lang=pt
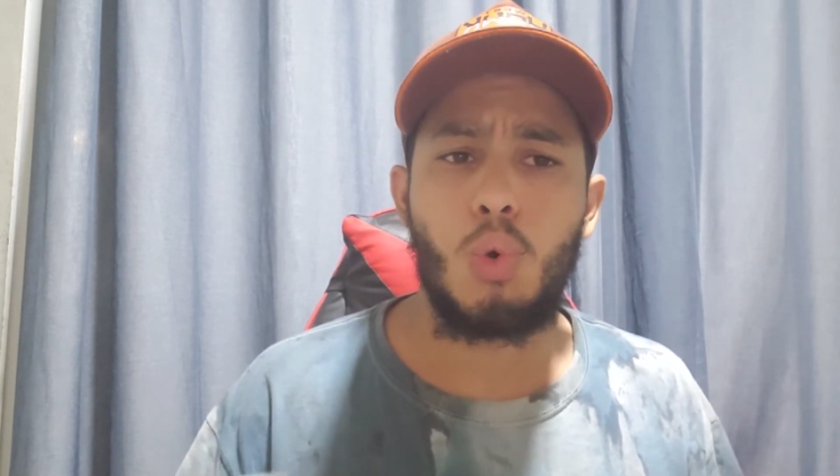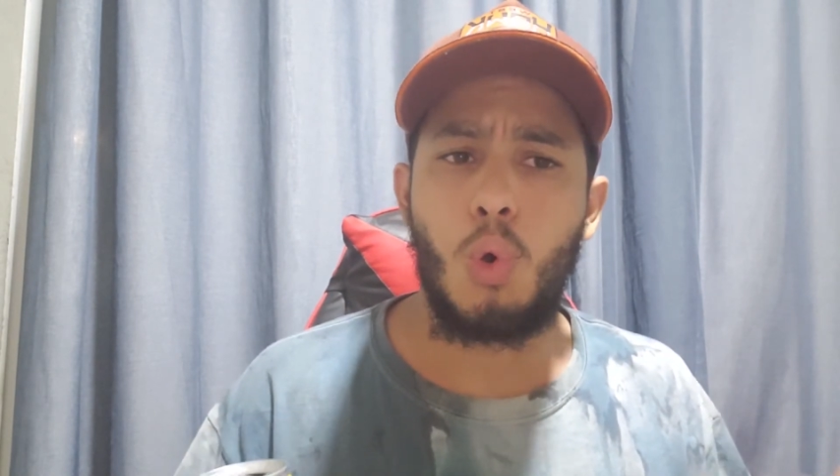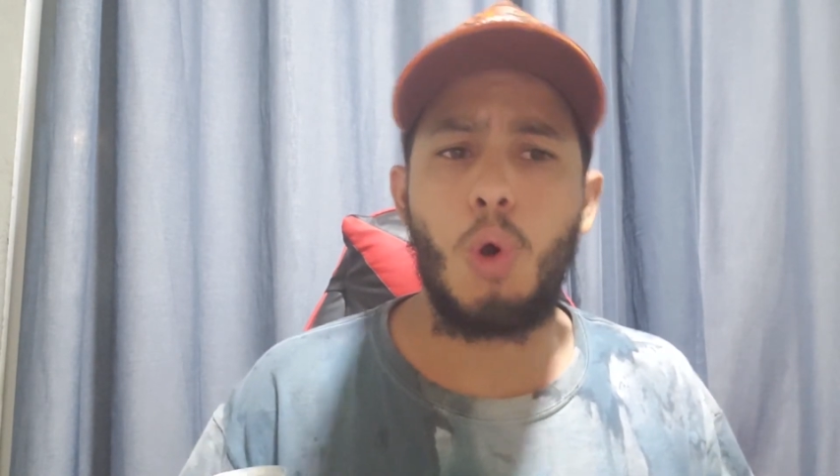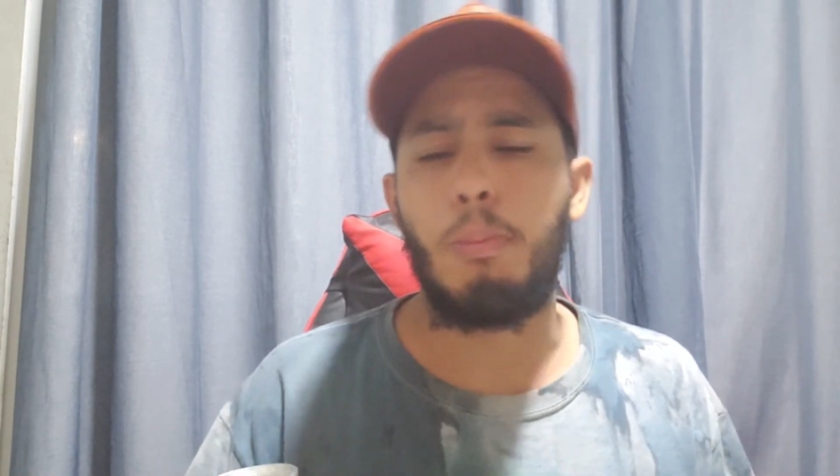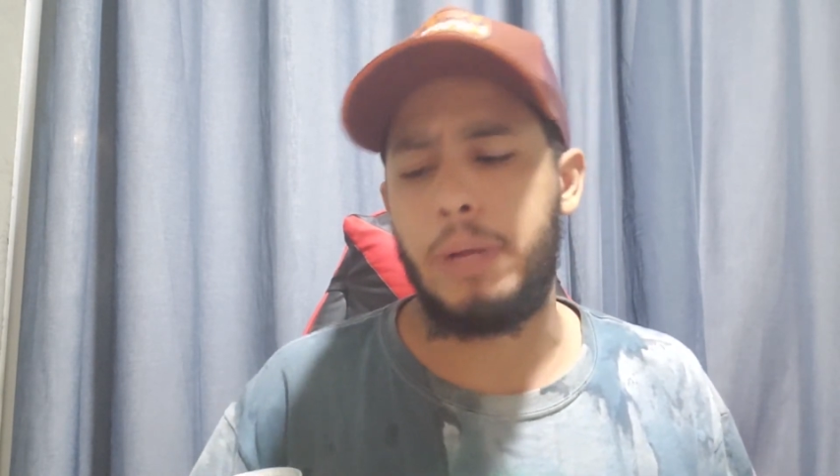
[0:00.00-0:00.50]

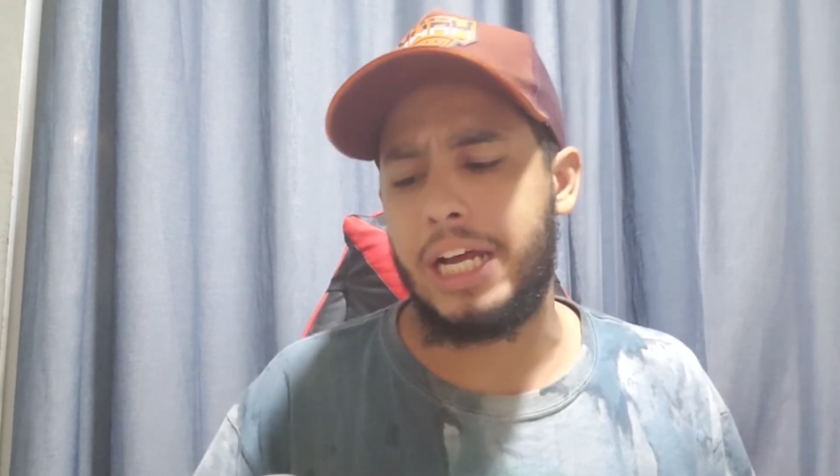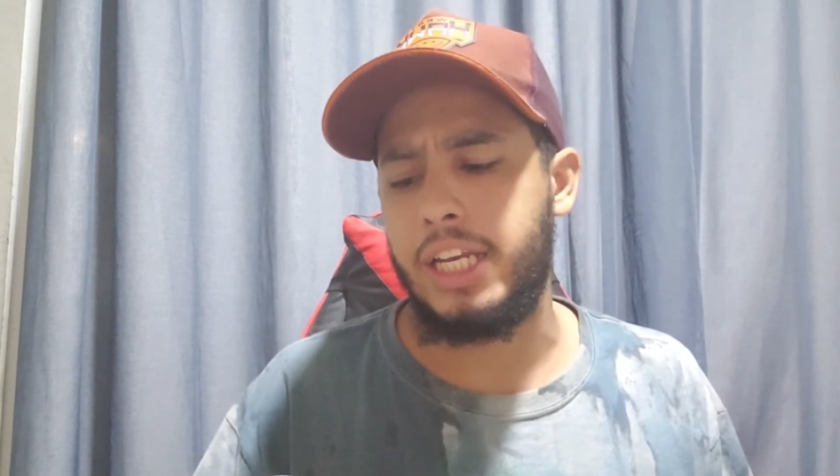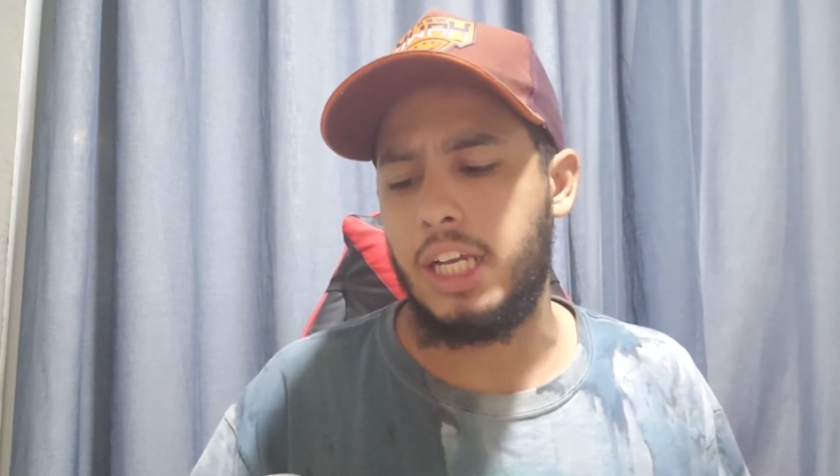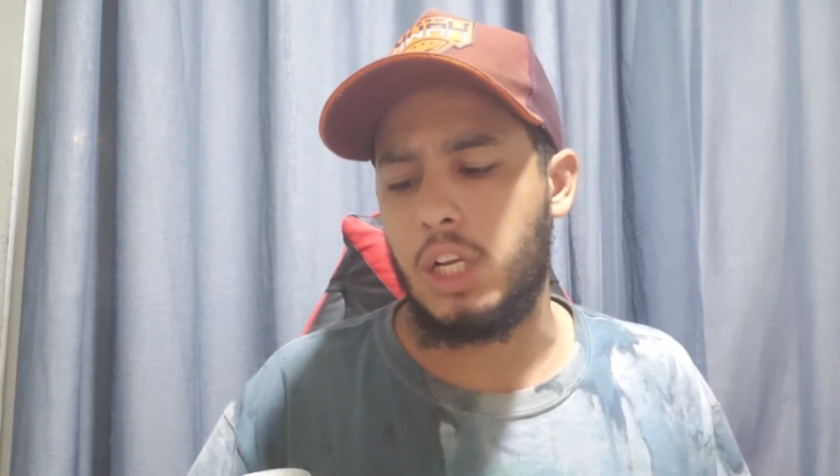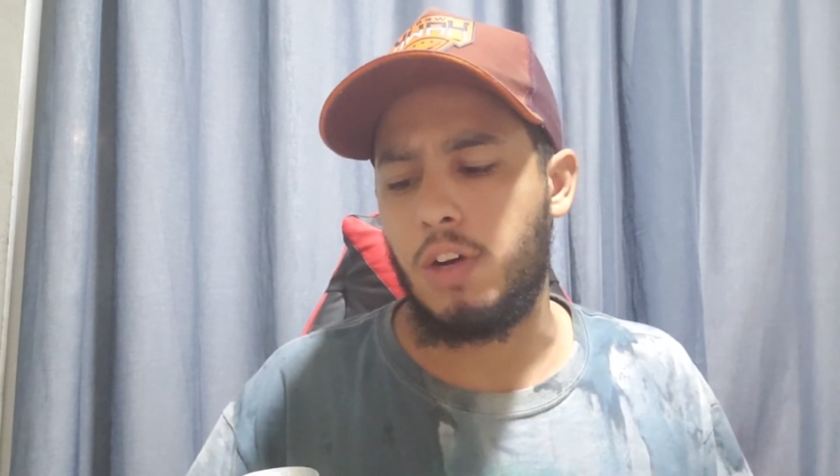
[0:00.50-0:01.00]

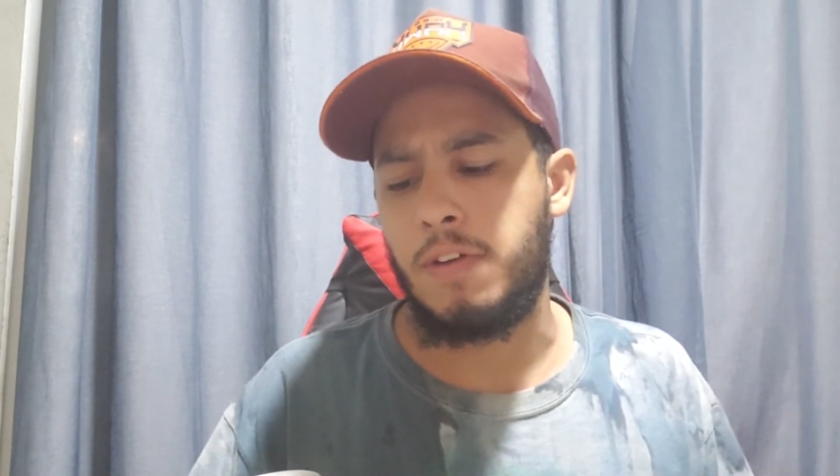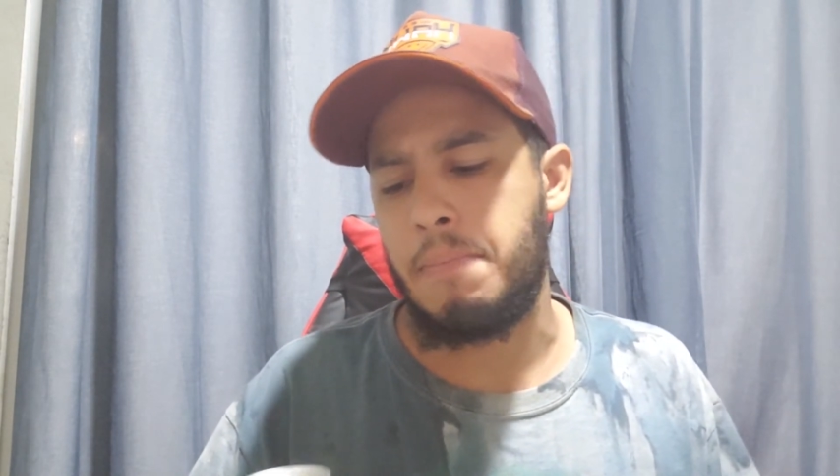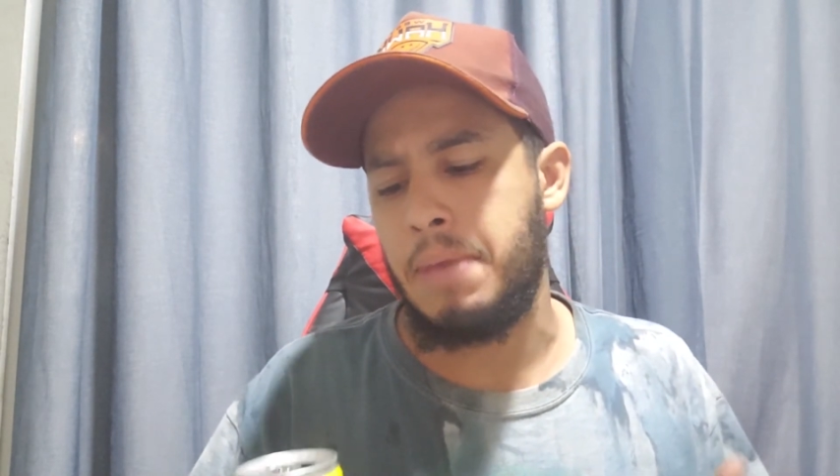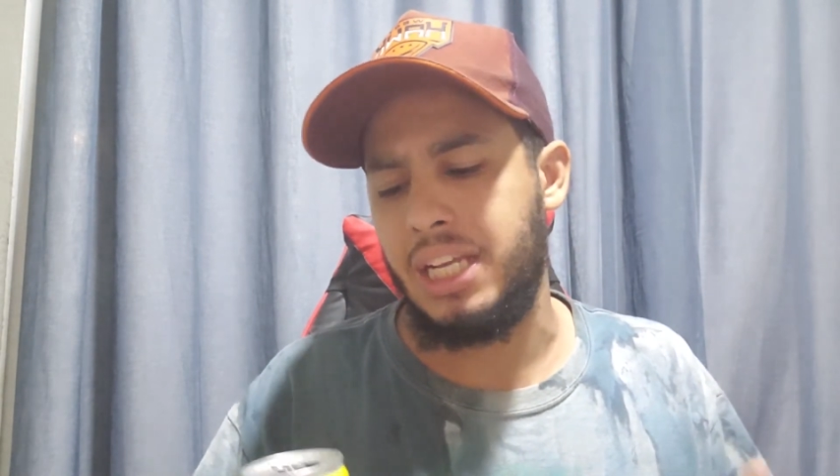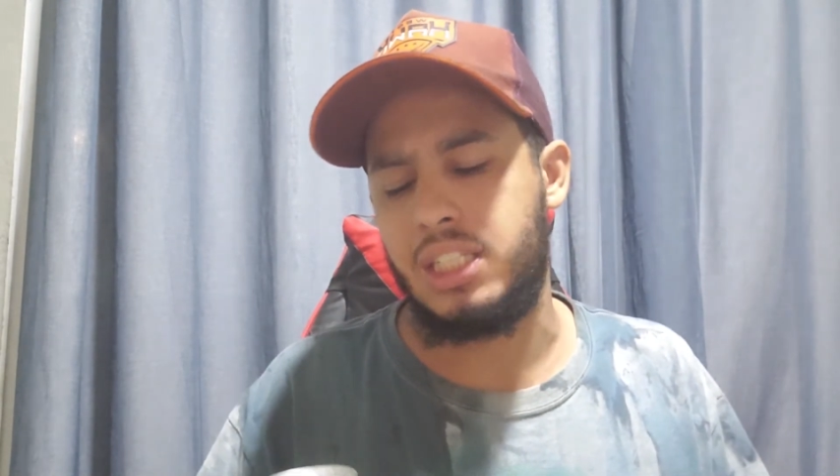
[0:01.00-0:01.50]
compraria
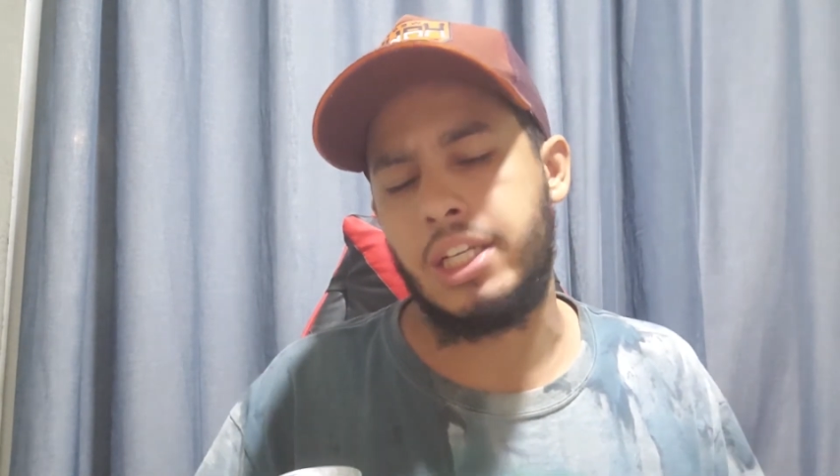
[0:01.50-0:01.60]
novamente,